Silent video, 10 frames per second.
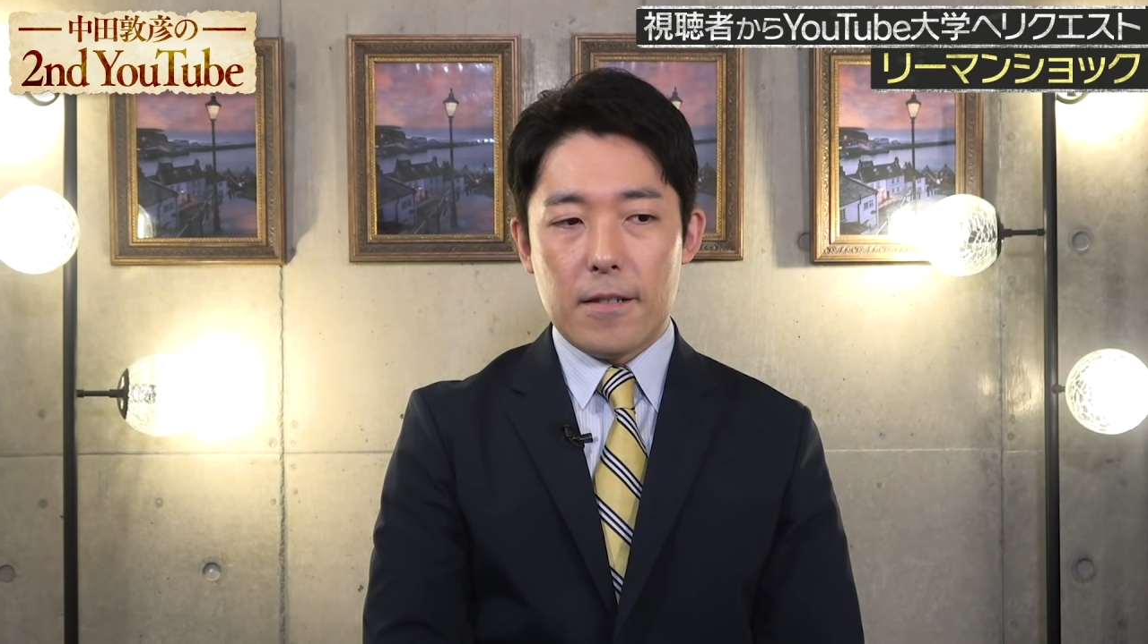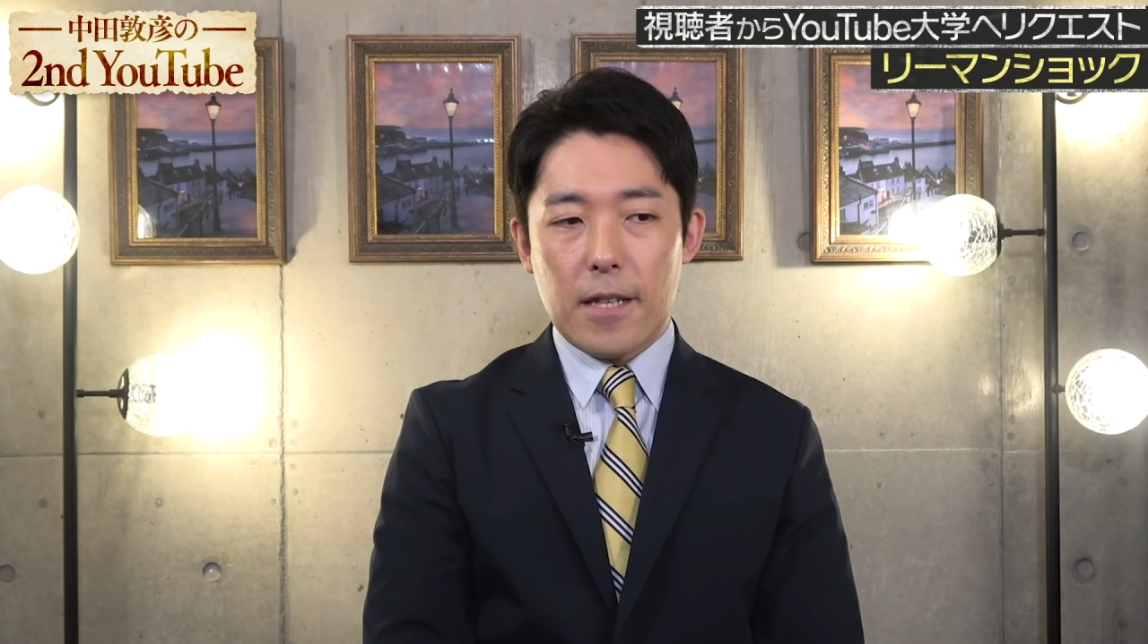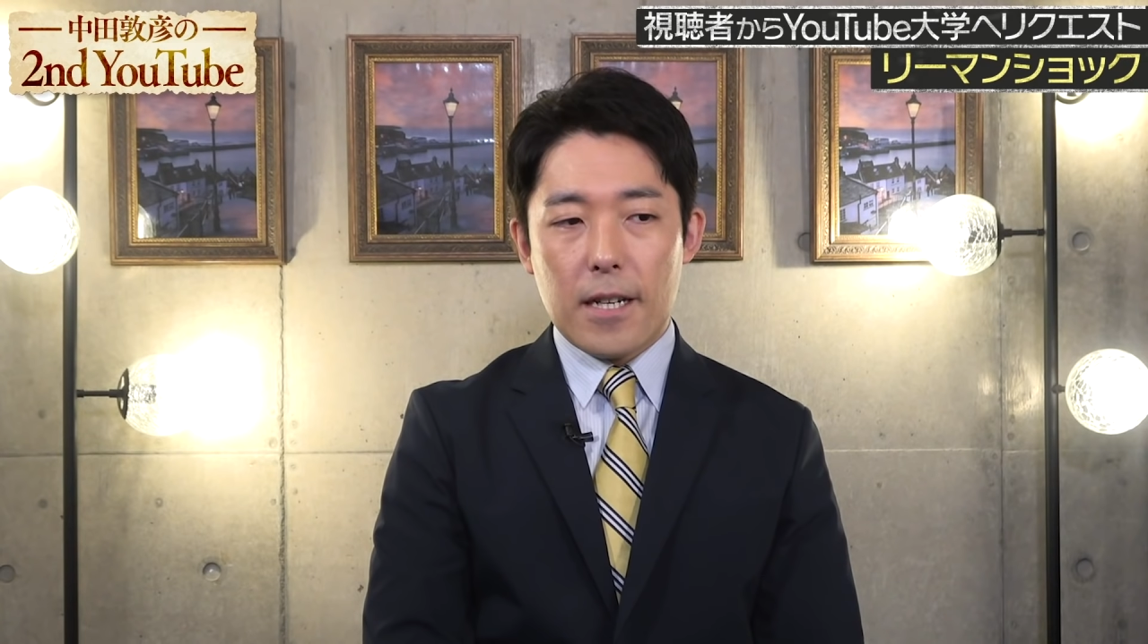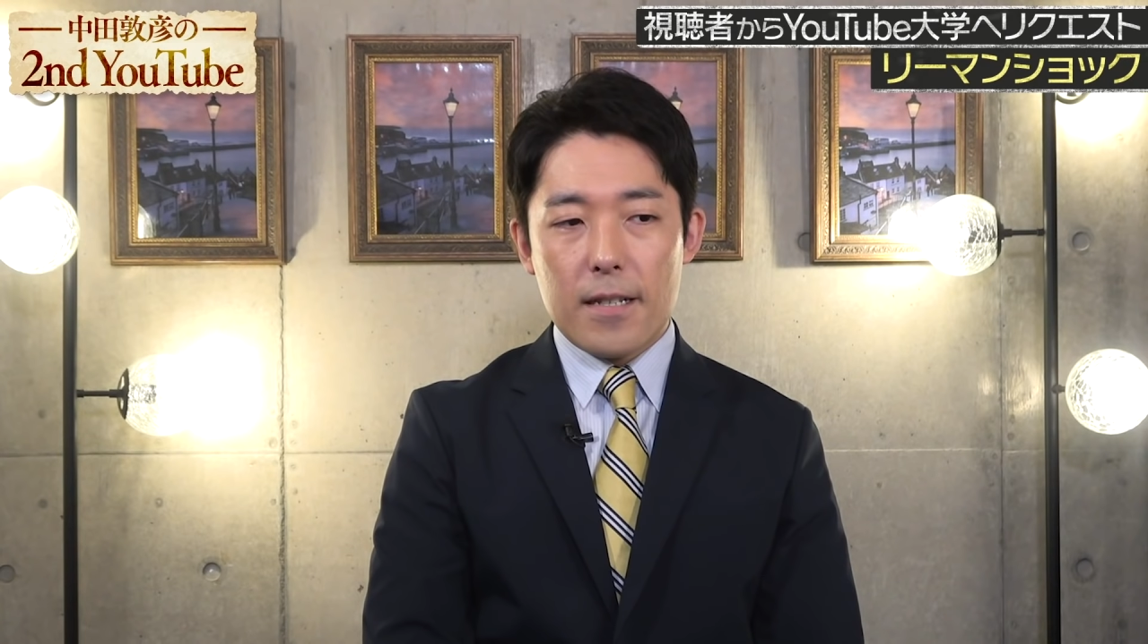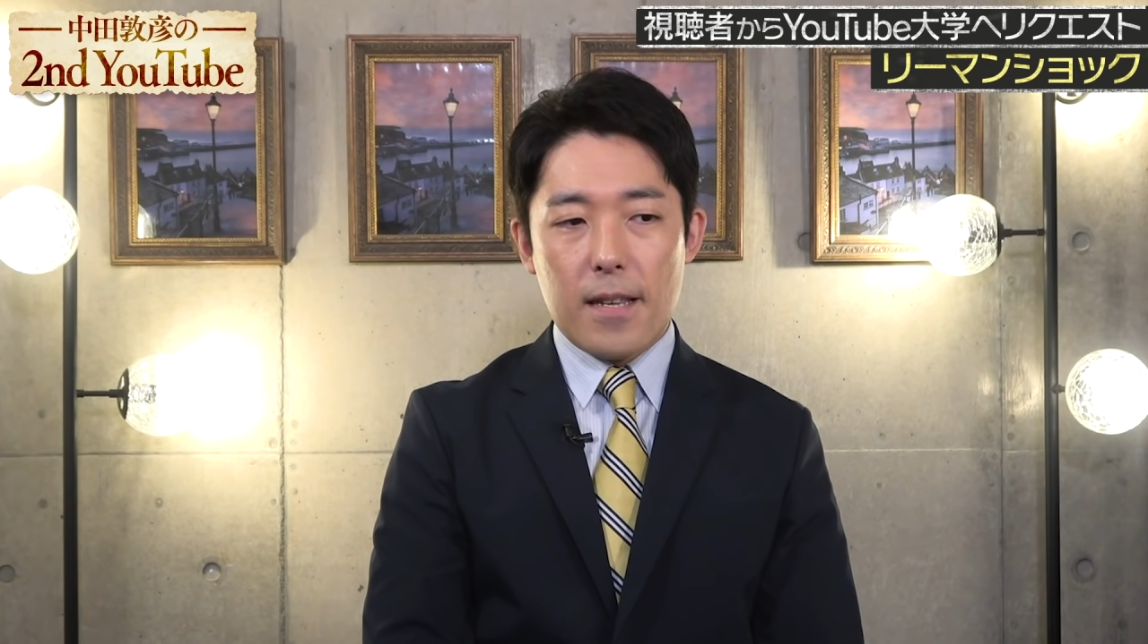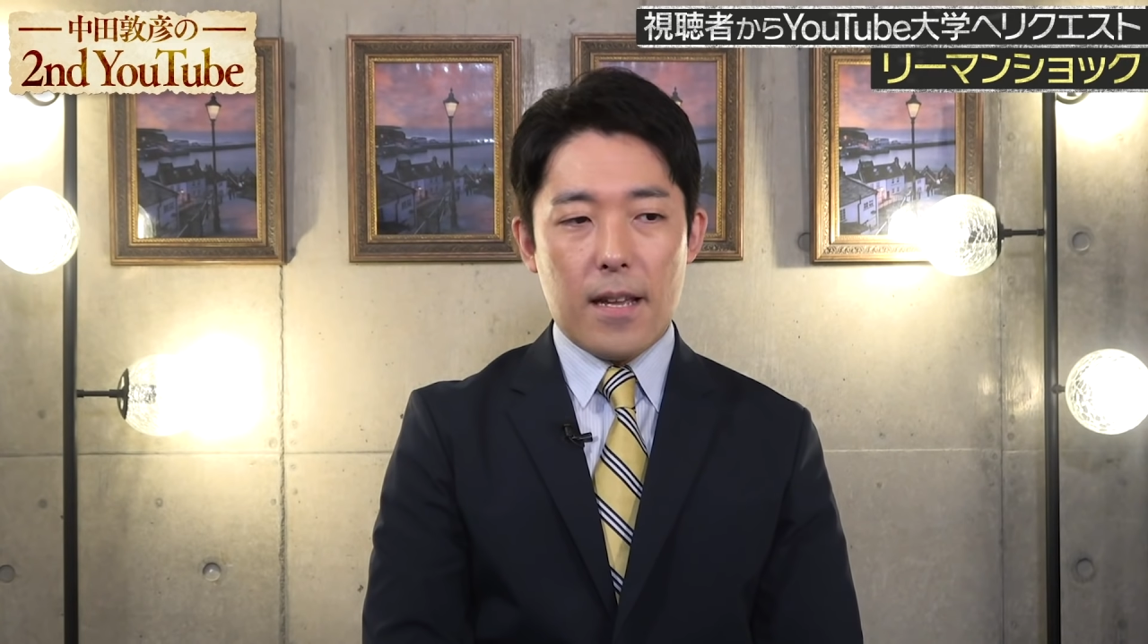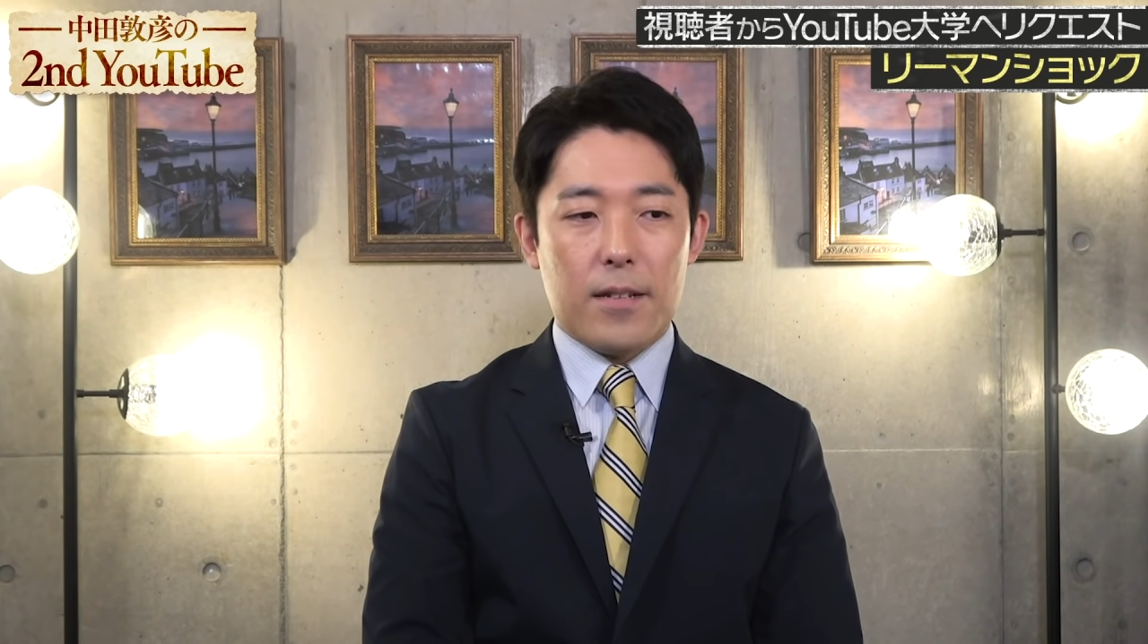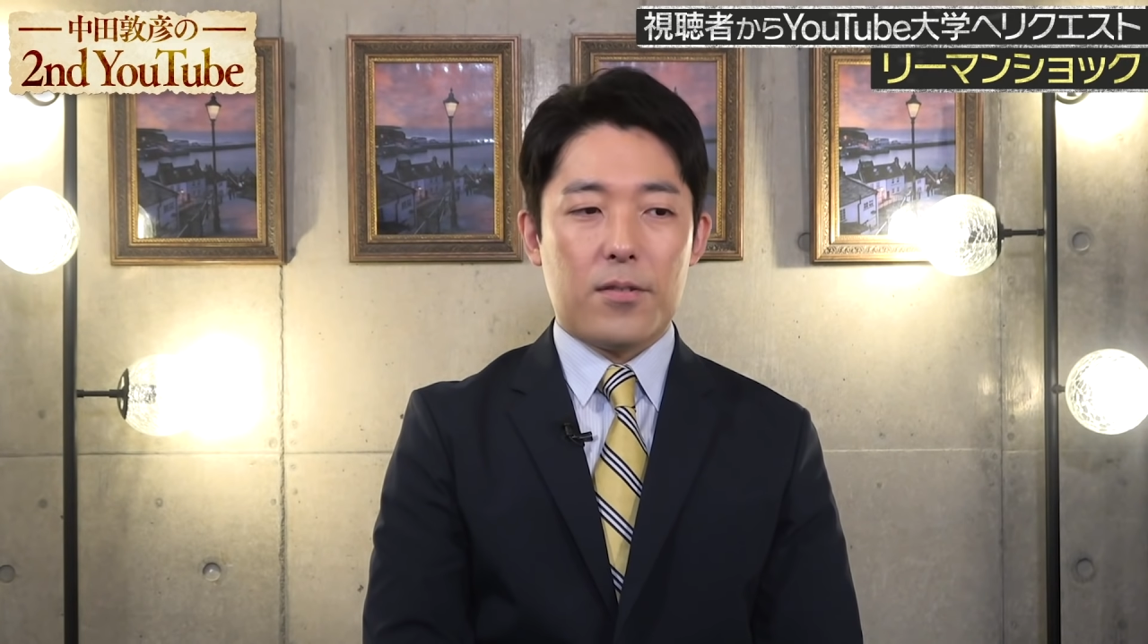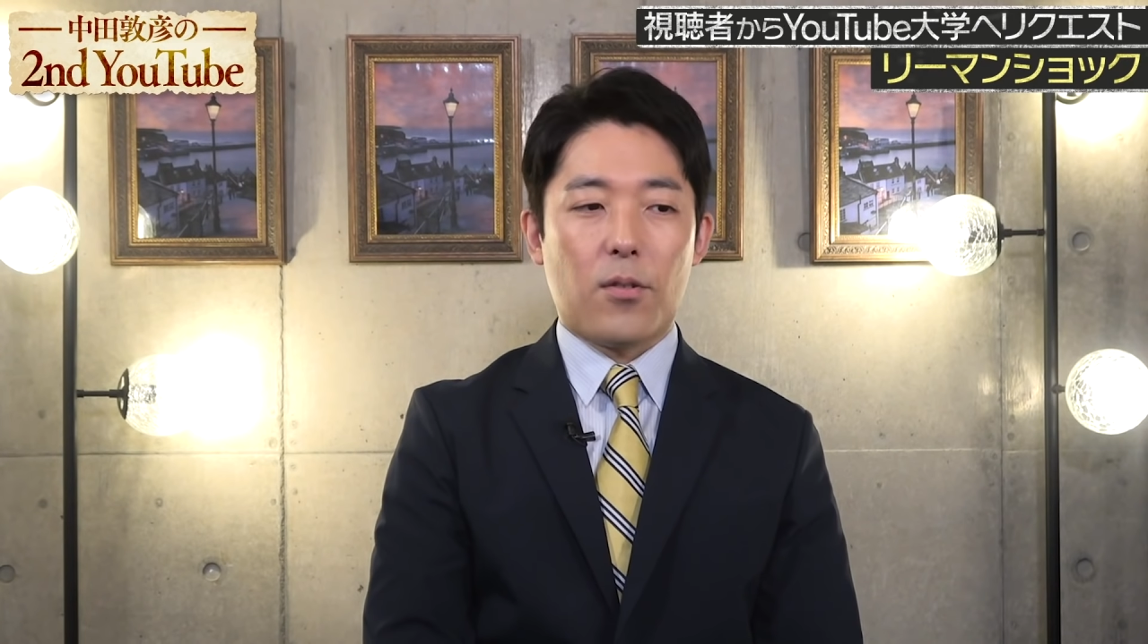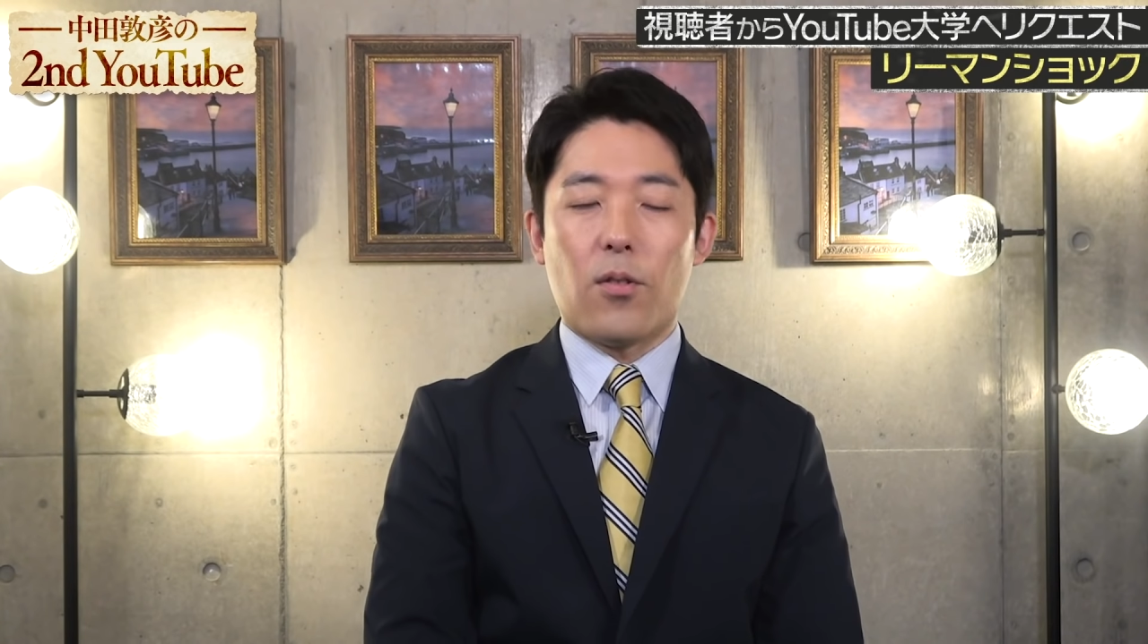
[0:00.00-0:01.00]
一回整
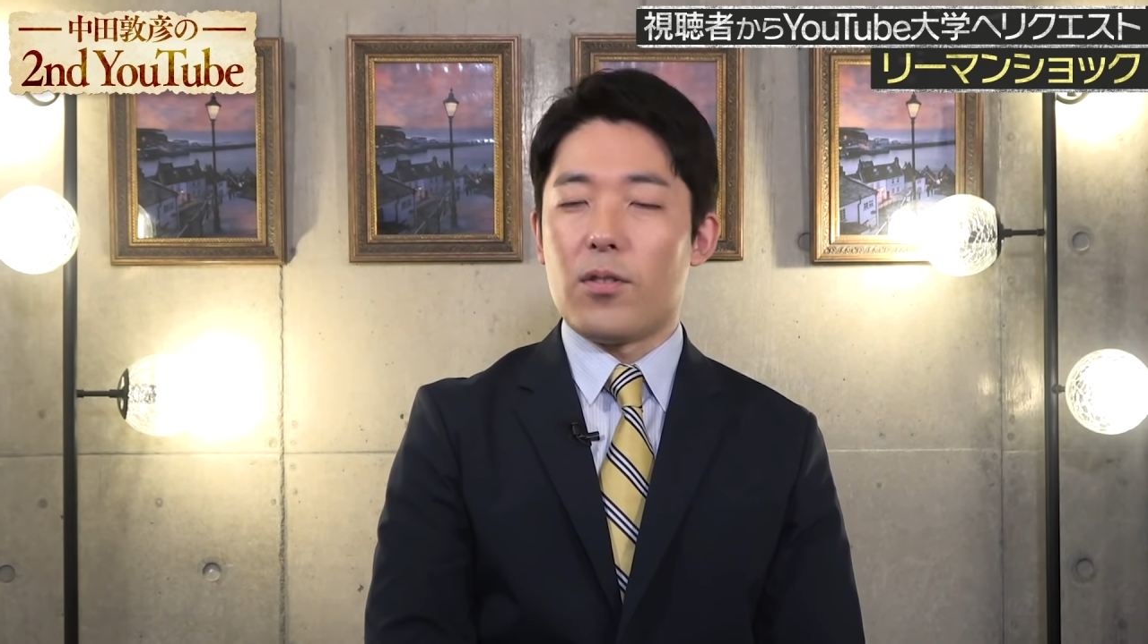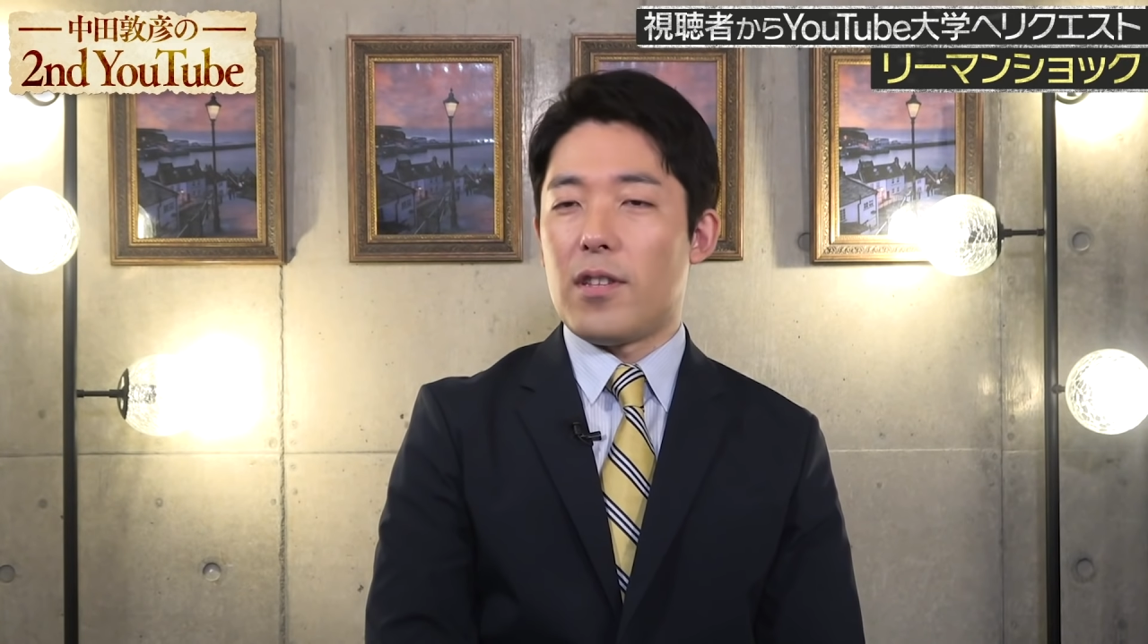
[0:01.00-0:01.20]
理しとこ